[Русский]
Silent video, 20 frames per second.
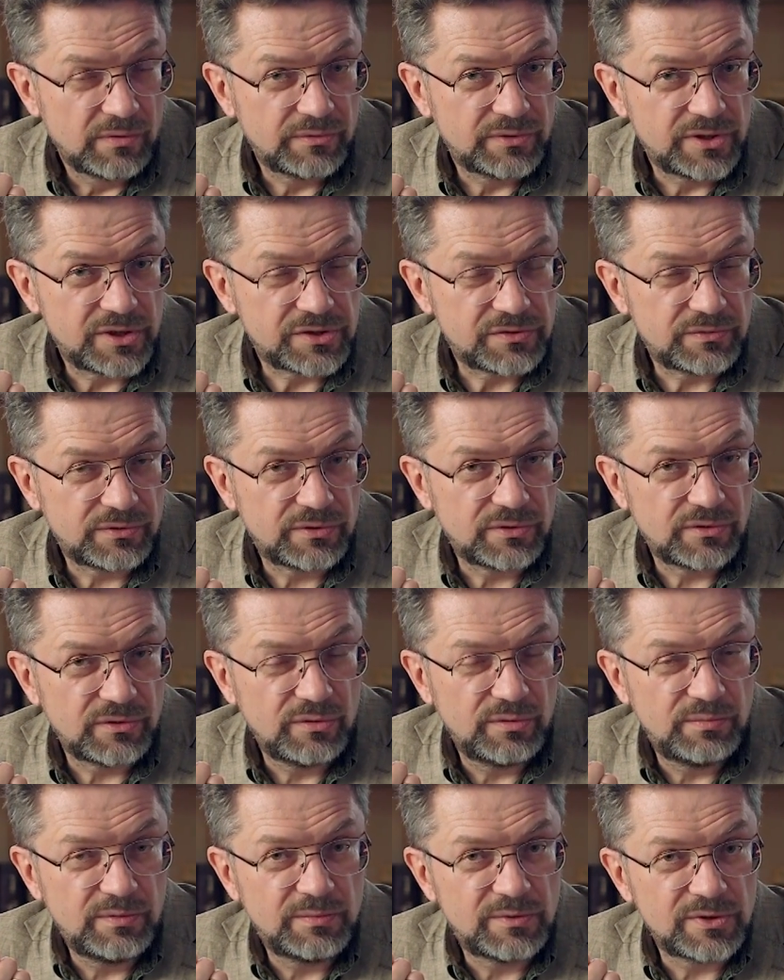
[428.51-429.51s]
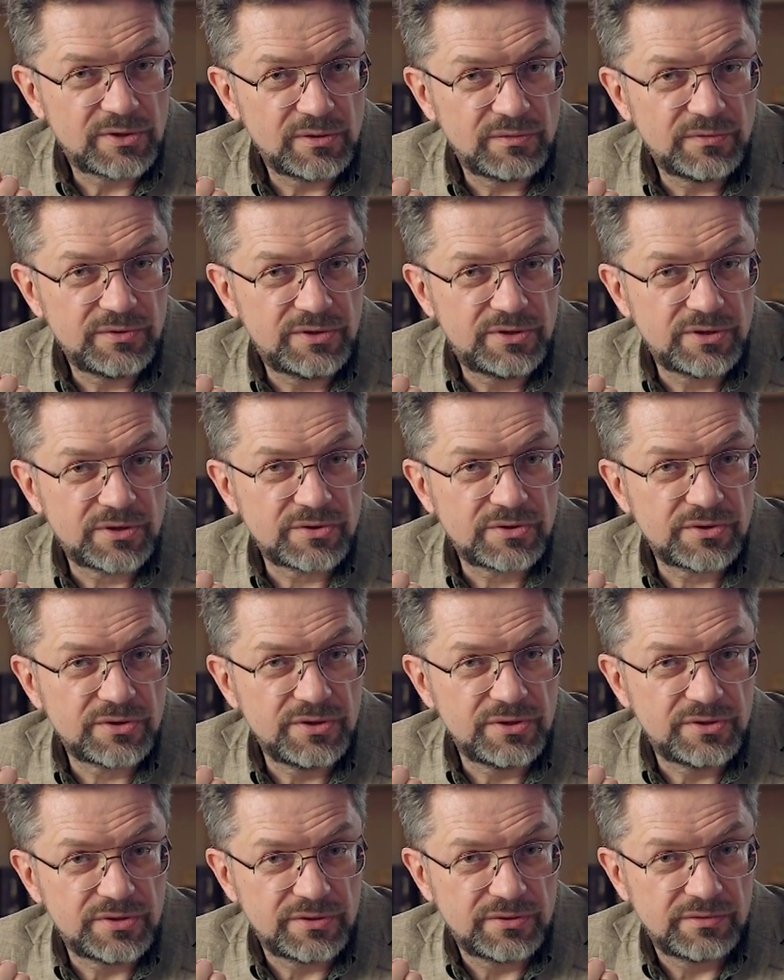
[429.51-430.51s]
У нас вот любимое слово
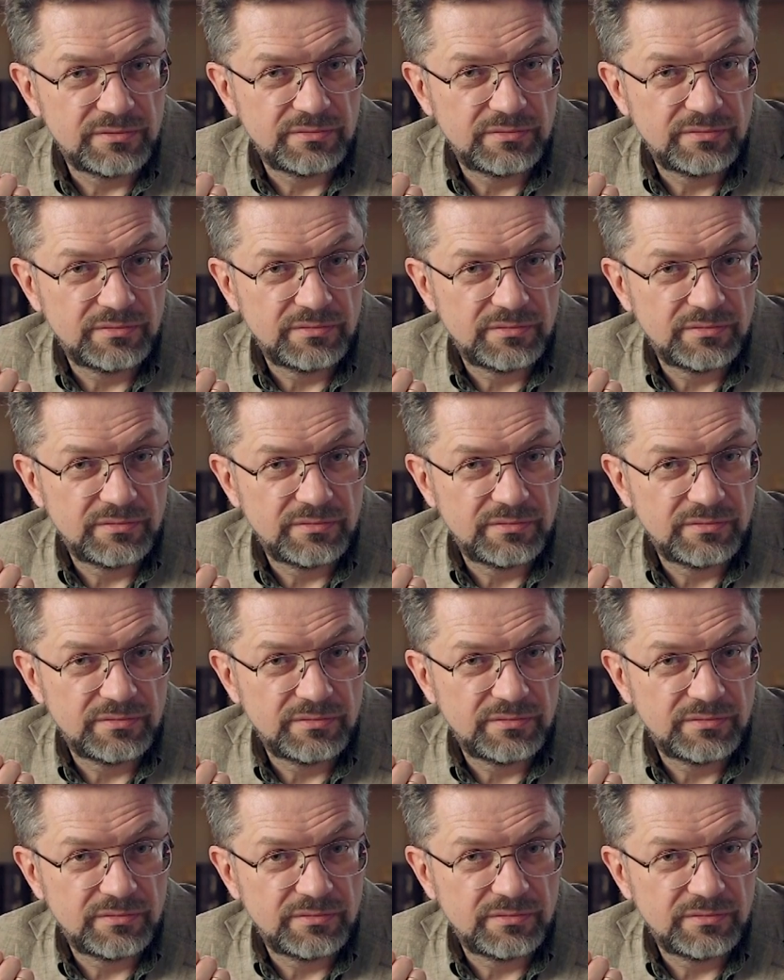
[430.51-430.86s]
«держись».